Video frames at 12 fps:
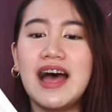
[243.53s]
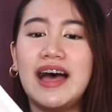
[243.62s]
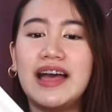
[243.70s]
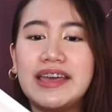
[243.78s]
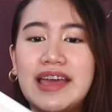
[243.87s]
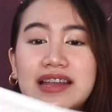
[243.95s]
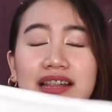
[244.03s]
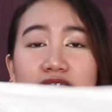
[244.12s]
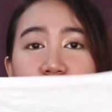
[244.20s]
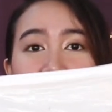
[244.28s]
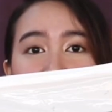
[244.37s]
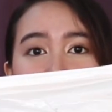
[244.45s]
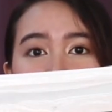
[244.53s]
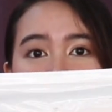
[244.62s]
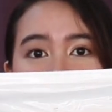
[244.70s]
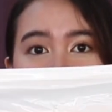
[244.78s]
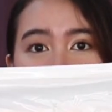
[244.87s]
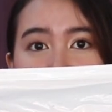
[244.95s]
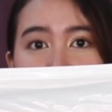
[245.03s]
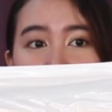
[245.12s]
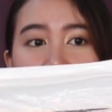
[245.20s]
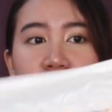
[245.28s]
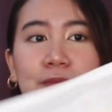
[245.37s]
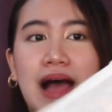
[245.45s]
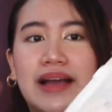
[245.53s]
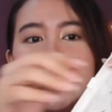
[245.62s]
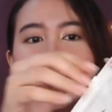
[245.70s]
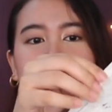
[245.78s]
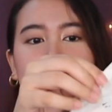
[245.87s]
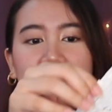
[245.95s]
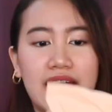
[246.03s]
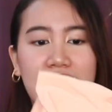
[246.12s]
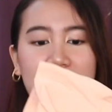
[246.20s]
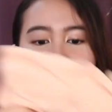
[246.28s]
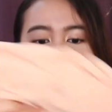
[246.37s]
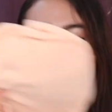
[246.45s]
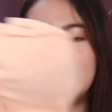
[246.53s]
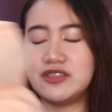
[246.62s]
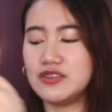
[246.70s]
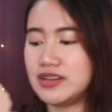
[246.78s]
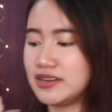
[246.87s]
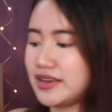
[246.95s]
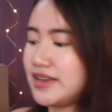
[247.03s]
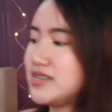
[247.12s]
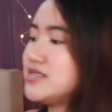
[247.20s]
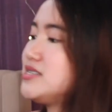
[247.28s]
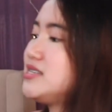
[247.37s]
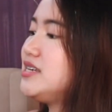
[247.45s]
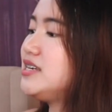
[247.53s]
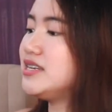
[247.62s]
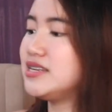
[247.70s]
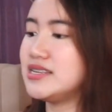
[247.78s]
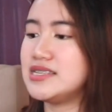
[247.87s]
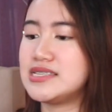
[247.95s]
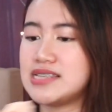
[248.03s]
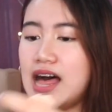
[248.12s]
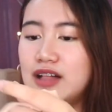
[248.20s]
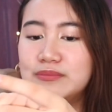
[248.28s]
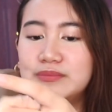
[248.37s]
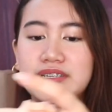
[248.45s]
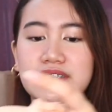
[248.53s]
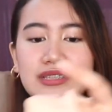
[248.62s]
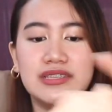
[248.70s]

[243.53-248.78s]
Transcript: Again, it comes with this Ziploc packaging. And ito na guys, si Salmon.